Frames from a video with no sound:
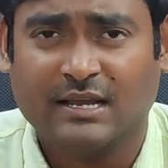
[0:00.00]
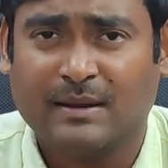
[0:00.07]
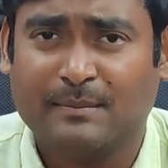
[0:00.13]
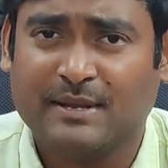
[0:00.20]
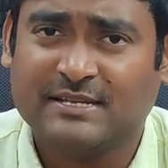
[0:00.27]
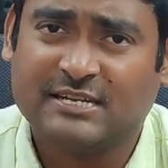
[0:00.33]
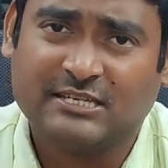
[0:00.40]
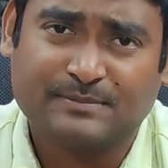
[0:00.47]
ఇక
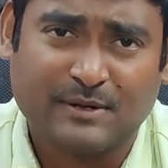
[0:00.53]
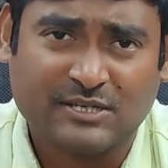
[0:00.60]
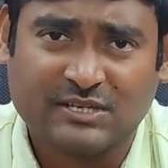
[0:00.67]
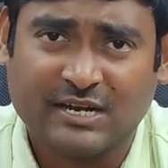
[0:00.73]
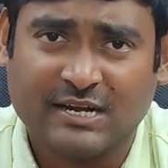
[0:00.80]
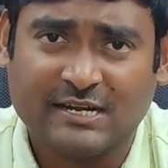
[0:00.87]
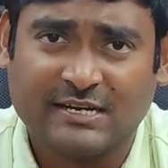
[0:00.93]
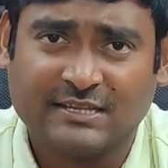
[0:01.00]
బిజినెస్
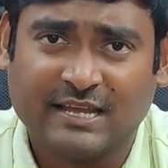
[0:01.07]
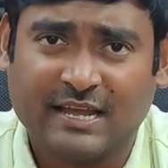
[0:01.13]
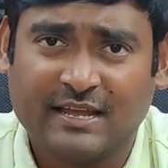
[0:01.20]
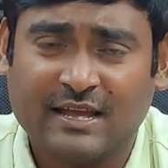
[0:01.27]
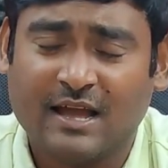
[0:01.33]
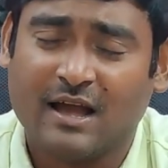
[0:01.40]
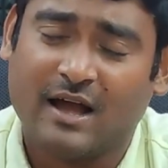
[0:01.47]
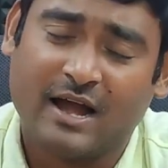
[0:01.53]
పర్సన్ అంటే
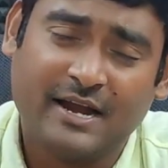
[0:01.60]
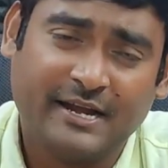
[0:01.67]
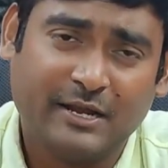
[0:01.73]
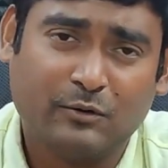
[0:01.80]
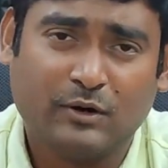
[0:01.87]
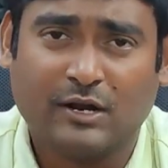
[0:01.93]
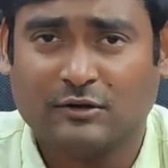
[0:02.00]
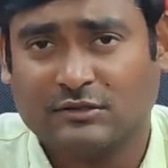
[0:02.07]

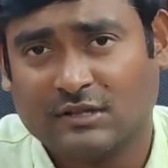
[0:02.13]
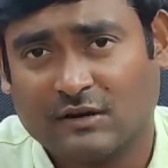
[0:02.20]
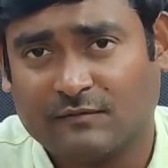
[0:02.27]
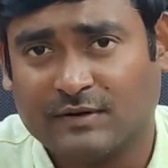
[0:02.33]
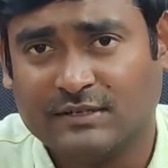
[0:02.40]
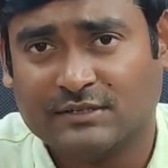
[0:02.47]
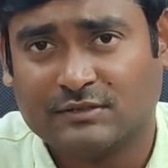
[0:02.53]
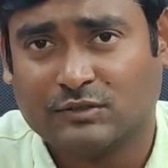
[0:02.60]
ఐటీ కూడా
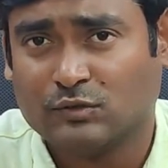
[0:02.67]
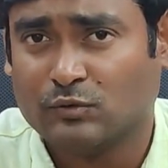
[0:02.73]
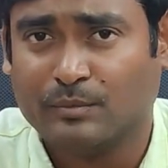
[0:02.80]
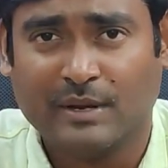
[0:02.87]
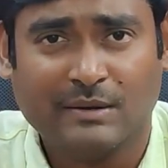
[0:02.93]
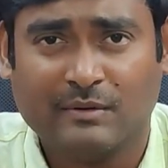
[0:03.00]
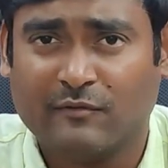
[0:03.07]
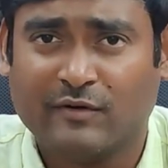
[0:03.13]
అడుగుతారు ఫ్రెండ్స్ సో
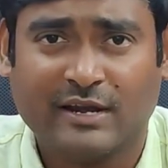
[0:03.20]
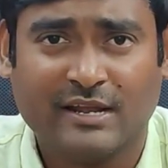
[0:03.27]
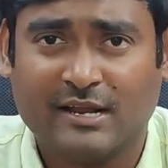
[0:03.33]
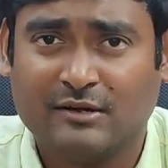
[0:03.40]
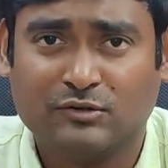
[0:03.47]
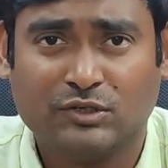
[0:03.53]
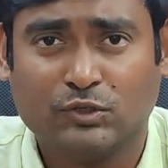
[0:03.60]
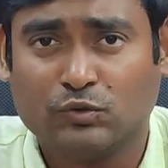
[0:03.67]
మినిమం వన్
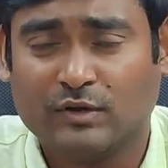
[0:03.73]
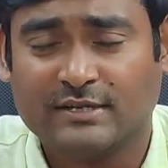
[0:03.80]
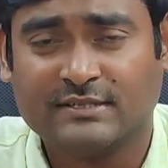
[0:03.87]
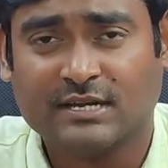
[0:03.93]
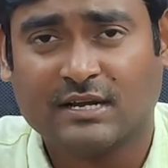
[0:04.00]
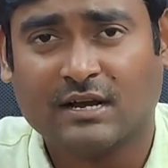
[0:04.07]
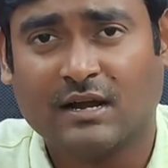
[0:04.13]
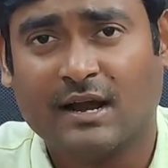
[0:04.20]
ఇయర్ నుంచి టూ
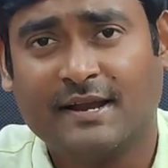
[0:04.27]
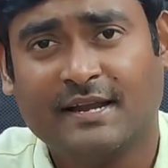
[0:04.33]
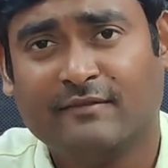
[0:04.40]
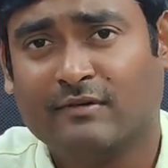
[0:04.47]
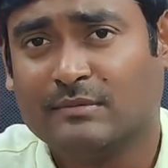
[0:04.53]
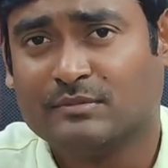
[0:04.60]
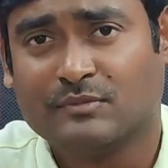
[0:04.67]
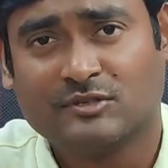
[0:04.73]
ఇయర్స్ దాకా
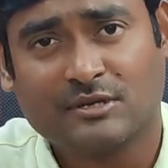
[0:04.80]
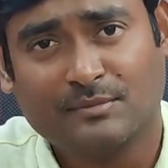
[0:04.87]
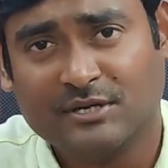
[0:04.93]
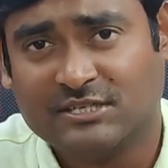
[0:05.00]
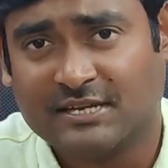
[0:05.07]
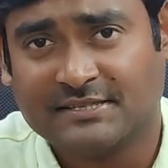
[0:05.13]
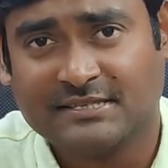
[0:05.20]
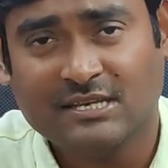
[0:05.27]
ఐటీ ఫార్మ్
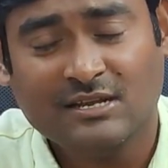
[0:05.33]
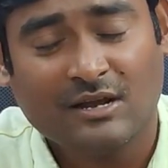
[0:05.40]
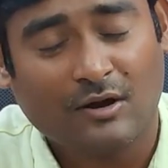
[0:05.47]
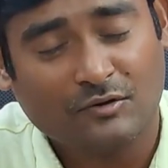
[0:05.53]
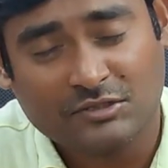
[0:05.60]
సబ్మిట్ చేసి